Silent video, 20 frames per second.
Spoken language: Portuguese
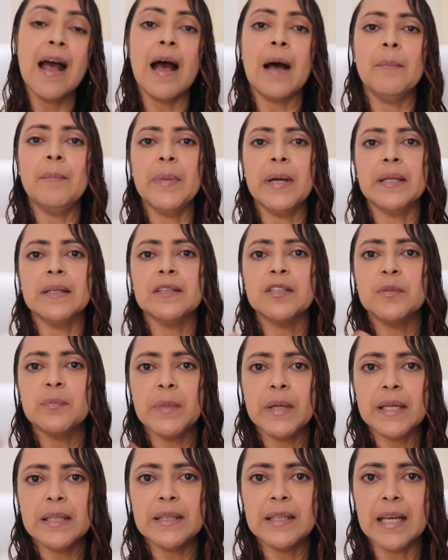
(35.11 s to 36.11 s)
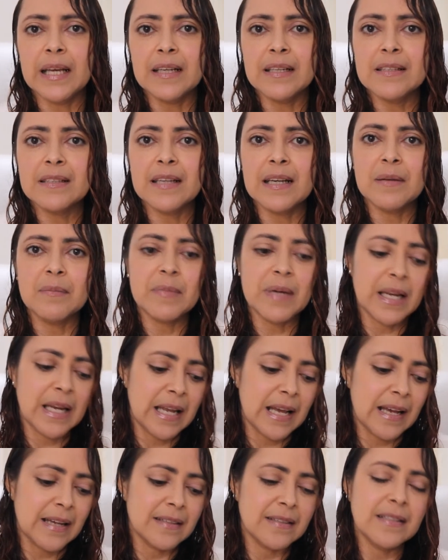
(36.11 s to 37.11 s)
Apenas pertence à
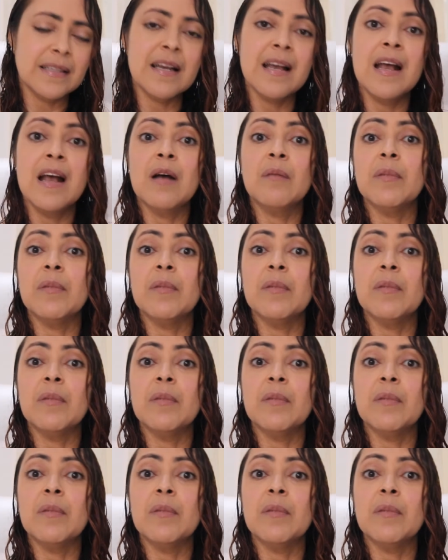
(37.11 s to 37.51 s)
Embeleze,